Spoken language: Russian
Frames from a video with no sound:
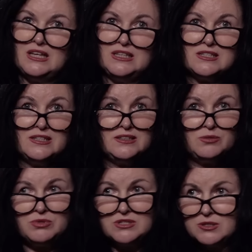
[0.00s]
Если это
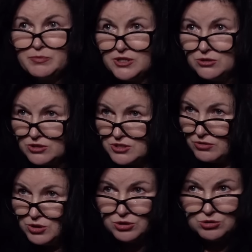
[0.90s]
бизнес-партнерство,
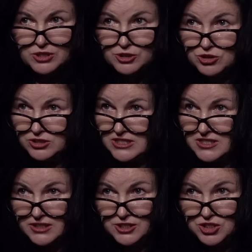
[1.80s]
то оно также
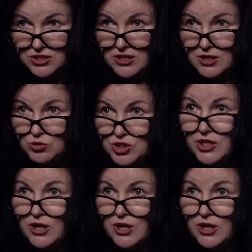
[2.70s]
достаточно хорошее,